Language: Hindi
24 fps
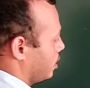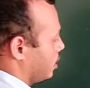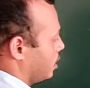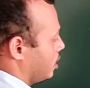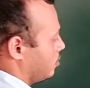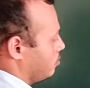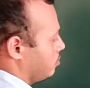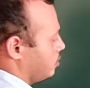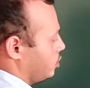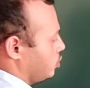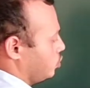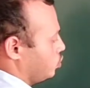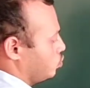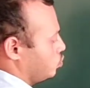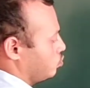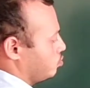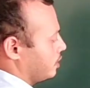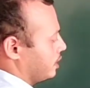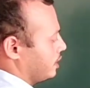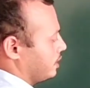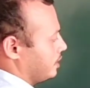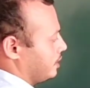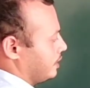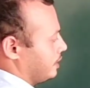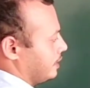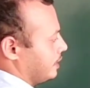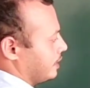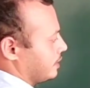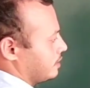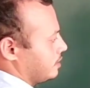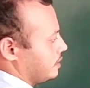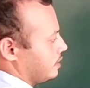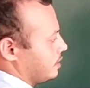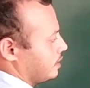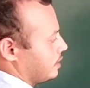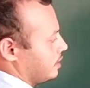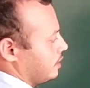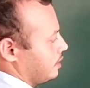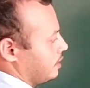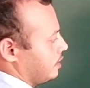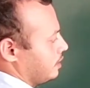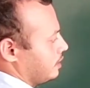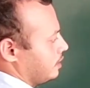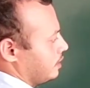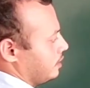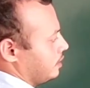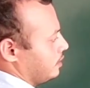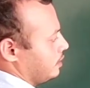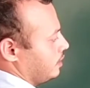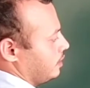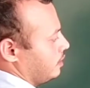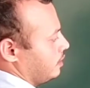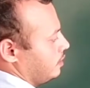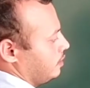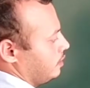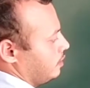अब डी यू बाई डी एक्स निकालने के लिए